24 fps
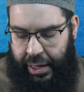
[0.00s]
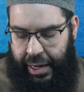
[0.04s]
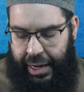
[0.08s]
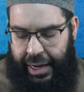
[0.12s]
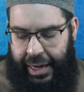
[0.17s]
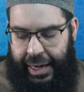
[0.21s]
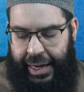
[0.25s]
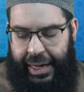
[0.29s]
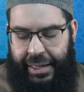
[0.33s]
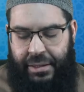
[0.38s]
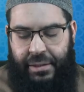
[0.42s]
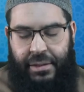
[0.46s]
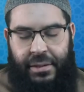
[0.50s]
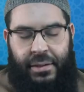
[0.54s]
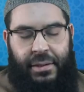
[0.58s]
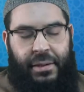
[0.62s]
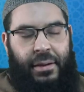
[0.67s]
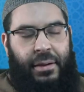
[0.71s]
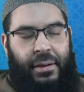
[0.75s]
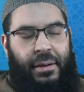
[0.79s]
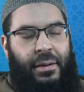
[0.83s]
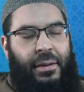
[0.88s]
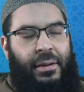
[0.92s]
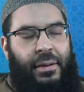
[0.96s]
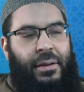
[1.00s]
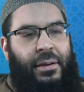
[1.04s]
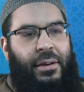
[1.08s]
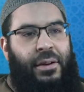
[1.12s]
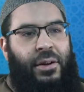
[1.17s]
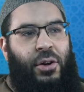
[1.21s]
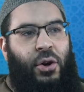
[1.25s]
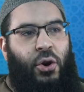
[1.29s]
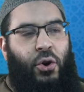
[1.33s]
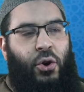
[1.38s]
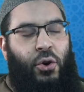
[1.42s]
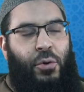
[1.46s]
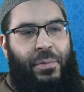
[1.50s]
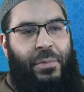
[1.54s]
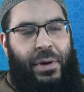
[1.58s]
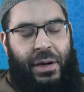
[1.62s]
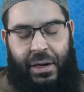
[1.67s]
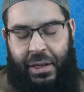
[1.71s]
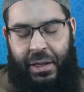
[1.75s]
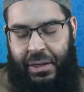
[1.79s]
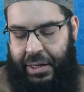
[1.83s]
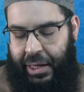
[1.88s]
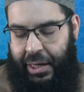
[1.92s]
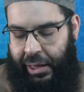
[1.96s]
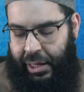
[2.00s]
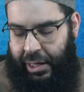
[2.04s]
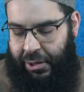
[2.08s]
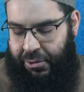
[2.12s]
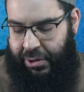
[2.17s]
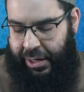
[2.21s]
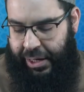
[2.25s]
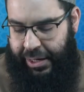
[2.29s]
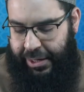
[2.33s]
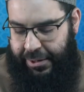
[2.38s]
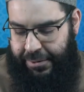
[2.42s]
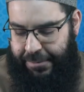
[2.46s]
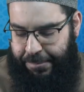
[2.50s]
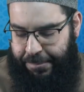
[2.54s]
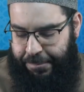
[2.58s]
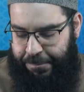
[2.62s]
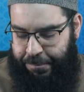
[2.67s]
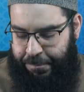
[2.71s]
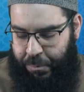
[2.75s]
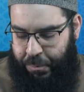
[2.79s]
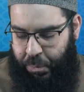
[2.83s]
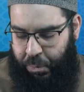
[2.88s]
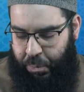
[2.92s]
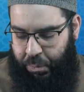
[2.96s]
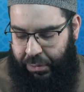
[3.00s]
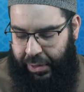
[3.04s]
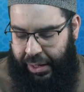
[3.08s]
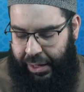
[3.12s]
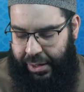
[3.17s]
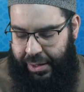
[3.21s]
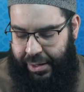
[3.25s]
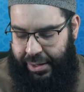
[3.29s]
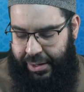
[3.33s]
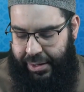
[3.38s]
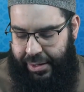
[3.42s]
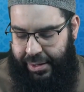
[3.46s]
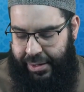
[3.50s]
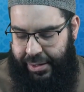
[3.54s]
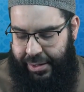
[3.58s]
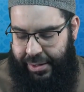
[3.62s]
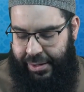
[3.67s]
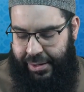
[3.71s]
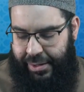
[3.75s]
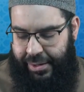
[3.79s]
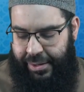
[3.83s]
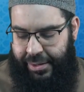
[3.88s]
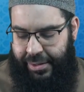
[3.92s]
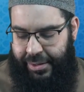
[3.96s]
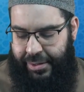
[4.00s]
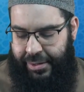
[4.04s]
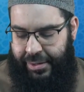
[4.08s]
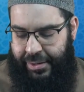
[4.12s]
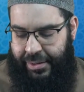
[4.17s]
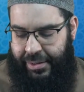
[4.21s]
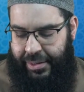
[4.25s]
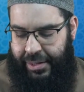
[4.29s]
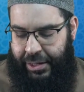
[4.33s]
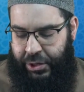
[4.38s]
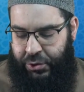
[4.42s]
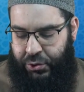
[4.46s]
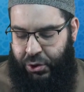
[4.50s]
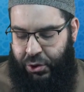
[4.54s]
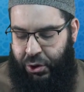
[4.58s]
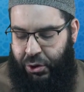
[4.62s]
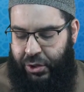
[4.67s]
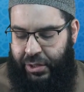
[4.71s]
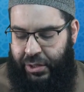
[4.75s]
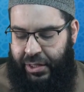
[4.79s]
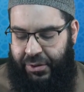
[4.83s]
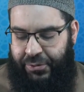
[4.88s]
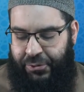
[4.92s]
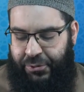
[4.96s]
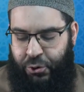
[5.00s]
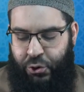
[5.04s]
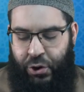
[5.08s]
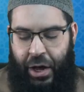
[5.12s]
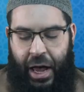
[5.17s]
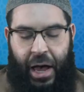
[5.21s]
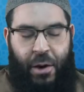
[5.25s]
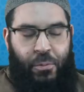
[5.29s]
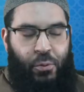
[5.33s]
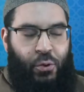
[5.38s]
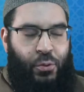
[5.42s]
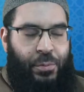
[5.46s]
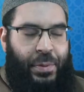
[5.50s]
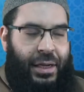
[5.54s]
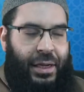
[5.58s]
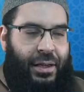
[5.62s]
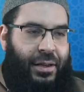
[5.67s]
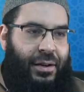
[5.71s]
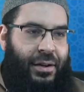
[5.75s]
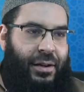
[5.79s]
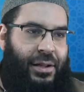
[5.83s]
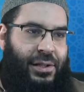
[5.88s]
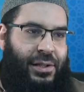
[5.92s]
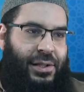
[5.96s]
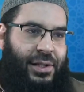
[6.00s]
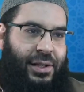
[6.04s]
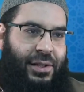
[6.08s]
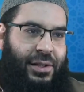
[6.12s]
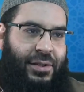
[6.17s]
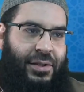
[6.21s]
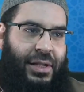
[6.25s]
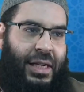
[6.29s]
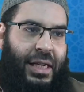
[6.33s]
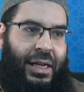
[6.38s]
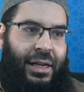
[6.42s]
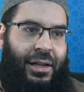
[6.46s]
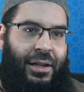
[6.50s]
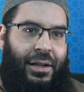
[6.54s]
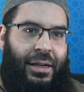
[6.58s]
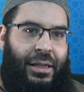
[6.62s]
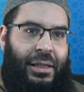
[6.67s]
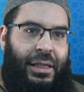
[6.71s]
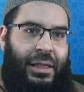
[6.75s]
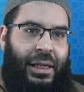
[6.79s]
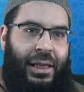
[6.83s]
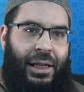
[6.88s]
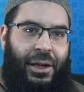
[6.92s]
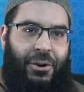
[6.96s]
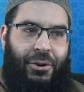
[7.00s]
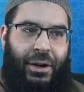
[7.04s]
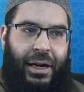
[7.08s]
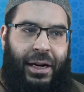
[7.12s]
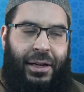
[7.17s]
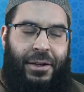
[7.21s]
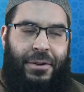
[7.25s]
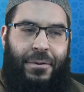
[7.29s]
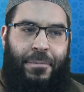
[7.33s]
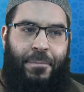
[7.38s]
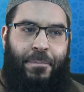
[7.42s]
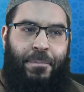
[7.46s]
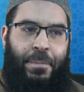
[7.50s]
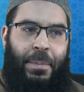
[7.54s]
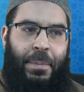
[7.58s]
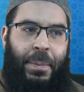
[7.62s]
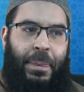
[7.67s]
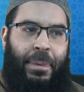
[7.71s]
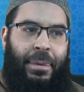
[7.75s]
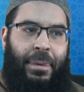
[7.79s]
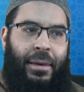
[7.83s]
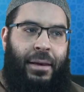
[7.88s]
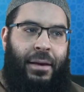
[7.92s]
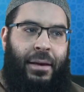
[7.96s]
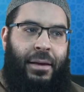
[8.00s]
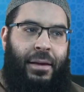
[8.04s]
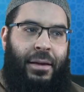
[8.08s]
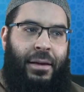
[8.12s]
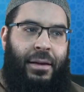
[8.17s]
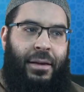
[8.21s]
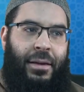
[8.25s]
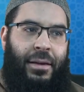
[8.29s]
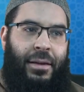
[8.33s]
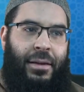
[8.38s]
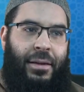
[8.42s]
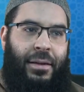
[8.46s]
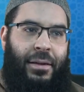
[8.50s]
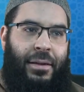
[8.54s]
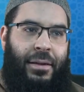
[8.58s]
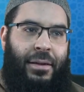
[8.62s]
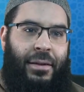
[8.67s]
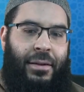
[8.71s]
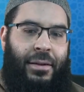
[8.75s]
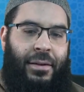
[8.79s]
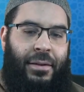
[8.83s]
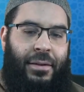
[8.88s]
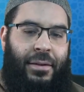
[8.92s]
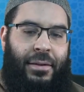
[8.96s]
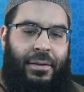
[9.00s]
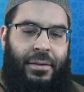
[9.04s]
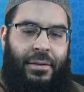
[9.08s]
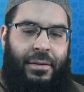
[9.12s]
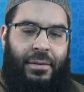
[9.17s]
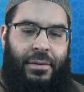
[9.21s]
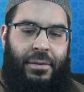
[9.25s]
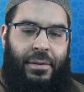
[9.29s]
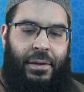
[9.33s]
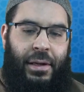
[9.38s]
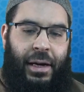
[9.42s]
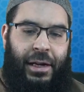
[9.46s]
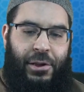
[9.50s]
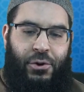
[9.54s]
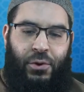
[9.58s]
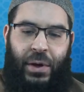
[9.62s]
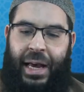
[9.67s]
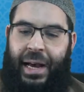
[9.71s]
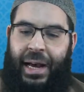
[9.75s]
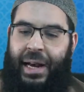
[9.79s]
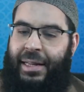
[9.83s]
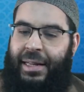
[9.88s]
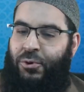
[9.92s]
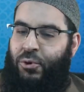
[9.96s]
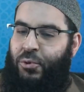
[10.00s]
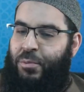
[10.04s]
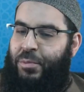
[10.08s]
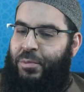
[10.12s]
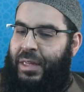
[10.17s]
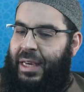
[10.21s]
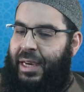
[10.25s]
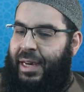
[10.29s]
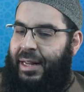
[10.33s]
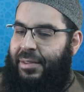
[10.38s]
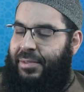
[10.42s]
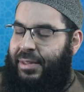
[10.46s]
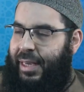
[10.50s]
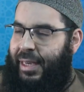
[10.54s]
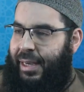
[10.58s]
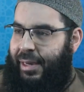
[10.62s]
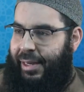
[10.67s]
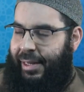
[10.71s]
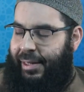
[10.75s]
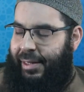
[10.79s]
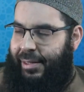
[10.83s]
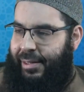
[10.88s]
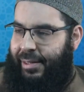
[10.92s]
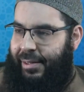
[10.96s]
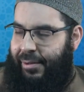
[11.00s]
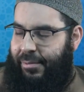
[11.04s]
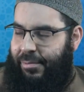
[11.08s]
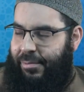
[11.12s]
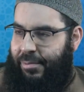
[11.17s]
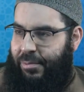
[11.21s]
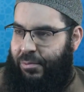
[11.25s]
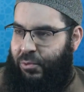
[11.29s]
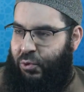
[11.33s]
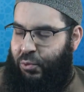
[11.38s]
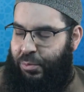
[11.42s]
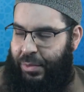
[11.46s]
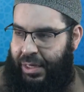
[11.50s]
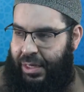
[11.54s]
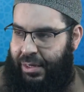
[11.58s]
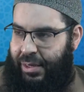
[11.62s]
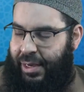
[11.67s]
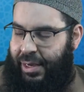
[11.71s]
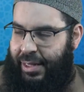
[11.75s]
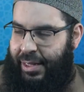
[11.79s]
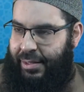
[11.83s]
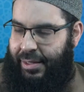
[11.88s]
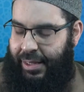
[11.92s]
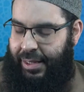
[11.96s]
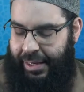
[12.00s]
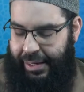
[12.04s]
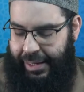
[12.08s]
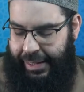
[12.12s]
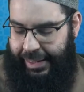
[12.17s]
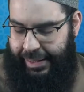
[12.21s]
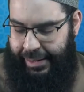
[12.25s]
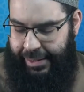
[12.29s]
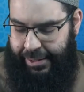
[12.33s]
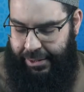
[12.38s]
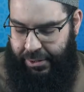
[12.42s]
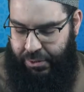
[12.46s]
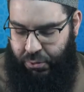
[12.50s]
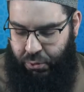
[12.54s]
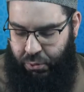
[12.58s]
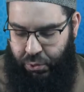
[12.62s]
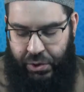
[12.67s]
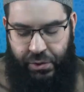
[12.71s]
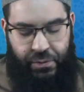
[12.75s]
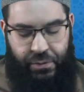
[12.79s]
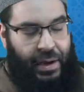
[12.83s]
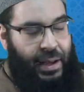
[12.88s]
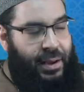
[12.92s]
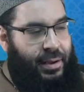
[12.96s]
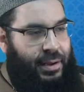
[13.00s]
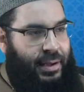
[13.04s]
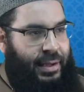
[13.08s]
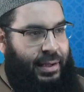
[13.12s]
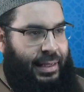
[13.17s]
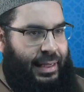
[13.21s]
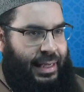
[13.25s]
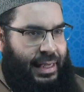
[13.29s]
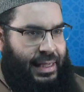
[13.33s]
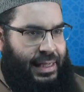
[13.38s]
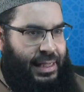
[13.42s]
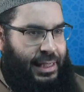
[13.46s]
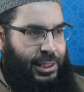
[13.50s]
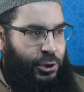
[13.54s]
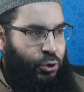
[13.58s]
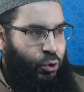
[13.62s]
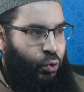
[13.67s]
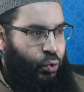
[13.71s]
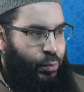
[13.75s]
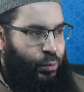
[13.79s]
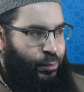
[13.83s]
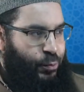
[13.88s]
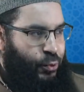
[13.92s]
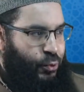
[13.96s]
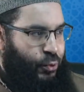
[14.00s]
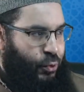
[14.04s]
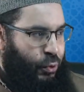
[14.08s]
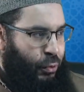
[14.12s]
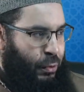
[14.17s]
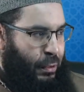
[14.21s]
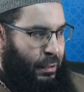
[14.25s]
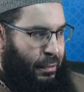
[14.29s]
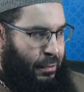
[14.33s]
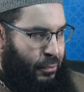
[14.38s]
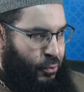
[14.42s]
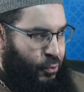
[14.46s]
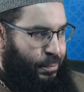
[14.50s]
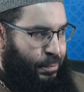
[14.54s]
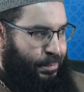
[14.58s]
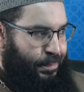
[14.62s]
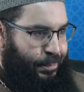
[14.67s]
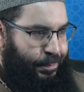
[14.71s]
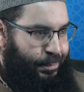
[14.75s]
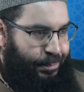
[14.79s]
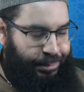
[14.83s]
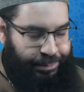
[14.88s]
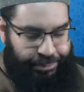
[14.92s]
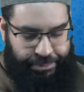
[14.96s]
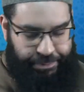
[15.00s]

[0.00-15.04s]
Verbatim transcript: hat äh, Umar radiallahu an, äh, die Tochter von Abu Bakr as-Siddiq radiallahu an, äh, also er hat um die Hand gehalten, um ihre Hand gehalten, und zwar hieß sie Umm Kulthum,